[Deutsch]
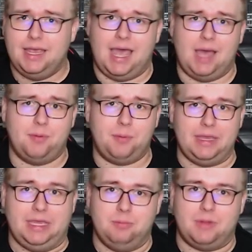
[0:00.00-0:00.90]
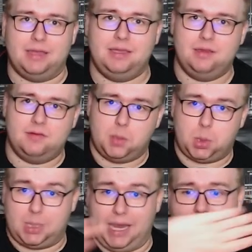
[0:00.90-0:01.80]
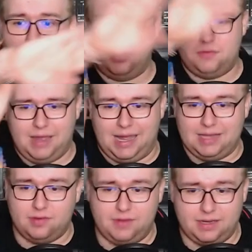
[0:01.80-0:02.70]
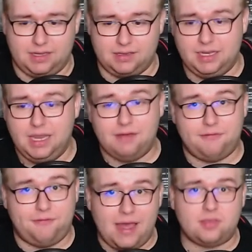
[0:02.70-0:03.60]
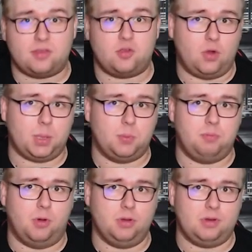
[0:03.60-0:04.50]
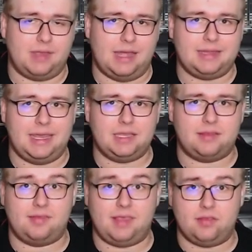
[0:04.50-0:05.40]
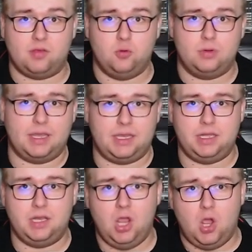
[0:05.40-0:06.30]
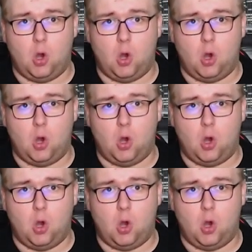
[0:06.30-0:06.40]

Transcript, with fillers: aber bei ihm dann in dieser Steilkurve hat es ihn weggedreht. Fast Crash mit Bottas, der hat da echt sehr, sehr gut reagiert.